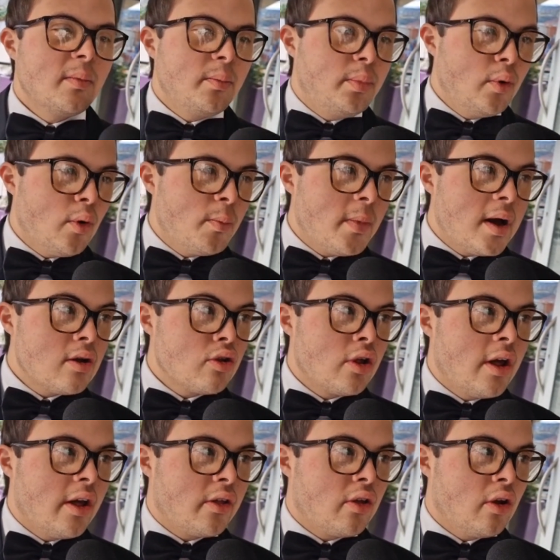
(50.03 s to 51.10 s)
Più
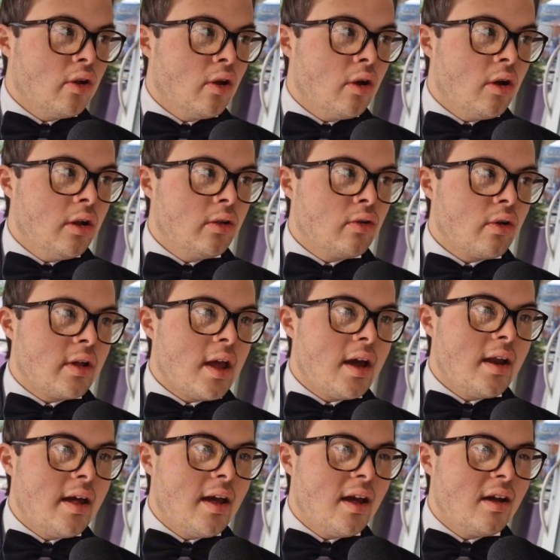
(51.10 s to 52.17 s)
mance sono in
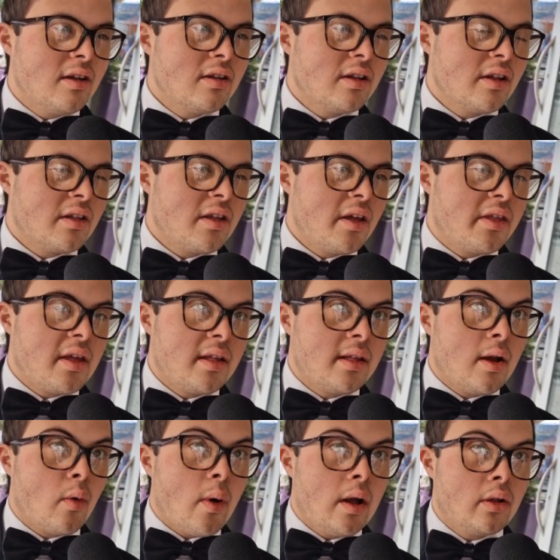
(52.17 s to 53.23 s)
totale
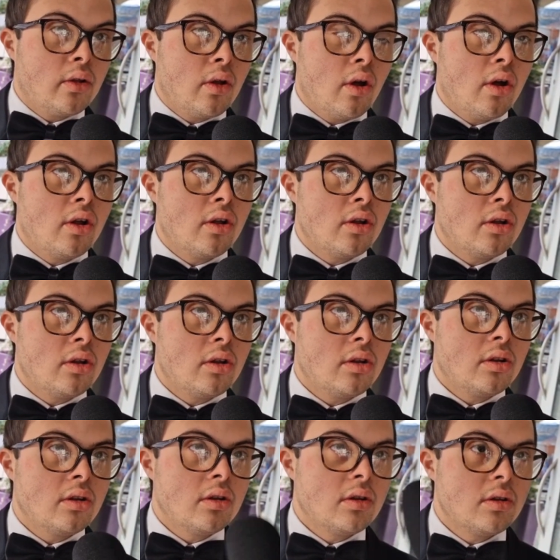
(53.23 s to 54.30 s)
64.
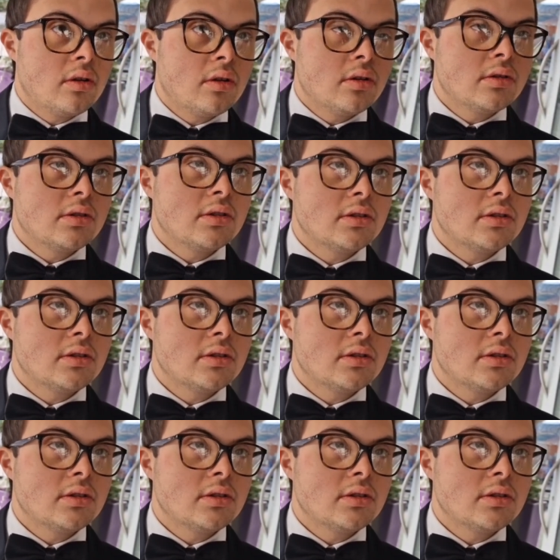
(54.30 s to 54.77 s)
Quindi